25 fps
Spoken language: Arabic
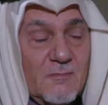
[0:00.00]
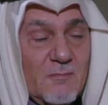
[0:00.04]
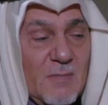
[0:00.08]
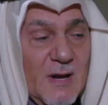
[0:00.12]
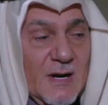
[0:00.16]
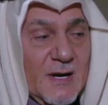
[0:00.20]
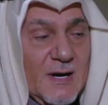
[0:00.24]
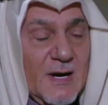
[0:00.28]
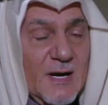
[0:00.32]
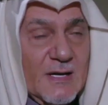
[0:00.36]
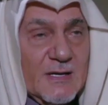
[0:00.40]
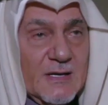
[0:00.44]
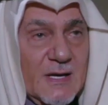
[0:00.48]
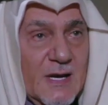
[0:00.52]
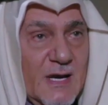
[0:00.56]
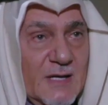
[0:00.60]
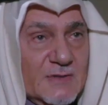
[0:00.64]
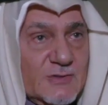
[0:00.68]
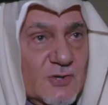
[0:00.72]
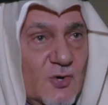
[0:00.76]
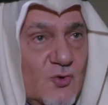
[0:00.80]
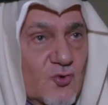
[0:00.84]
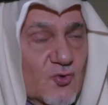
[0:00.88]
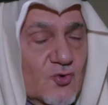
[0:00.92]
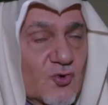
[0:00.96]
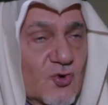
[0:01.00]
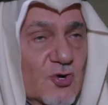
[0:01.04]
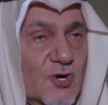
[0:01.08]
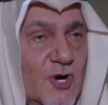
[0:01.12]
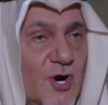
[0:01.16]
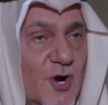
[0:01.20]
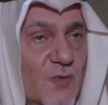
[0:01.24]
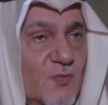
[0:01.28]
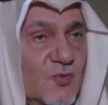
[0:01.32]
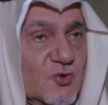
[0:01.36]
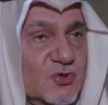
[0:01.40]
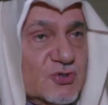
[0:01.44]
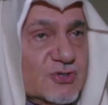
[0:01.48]
مرة أتوا
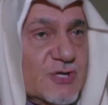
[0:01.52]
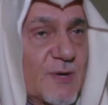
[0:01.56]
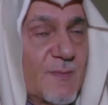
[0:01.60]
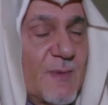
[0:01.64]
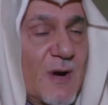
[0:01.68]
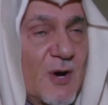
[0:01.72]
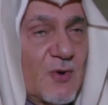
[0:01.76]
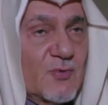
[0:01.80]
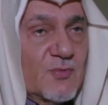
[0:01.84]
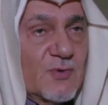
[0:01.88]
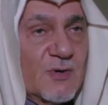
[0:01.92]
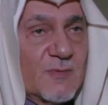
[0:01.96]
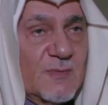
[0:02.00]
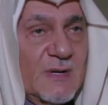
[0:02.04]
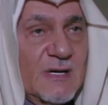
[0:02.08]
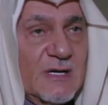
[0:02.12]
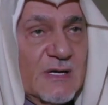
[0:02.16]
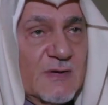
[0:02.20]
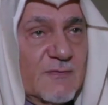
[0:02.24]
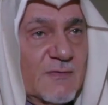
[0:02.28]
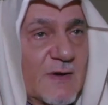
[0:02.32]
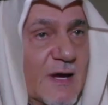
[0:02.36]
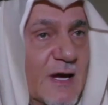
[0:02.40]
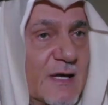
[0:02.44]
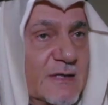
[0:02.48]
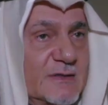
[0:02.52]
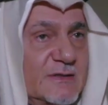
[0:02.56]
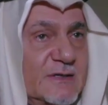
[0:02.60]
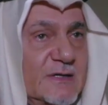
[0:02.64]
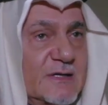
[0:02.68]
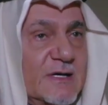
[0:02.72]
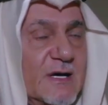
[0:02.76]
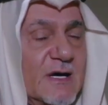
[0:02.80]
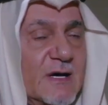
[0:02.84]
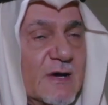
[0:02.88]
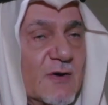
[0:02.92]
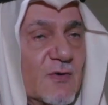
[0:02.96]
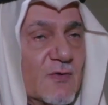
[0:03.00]
كلهم واجتمعوا بالملك فهد
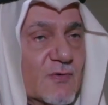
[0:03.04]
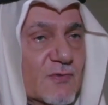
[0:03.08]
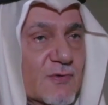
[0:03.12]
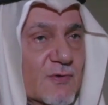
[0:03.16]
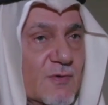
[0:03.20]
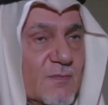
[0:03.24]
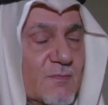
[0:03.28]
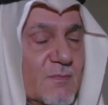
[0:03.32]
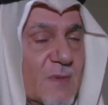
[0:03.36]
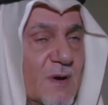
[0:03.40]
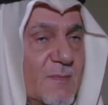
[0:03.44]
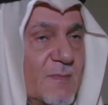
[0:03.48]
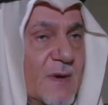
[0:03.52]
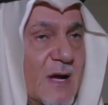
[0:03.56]
هنا ثم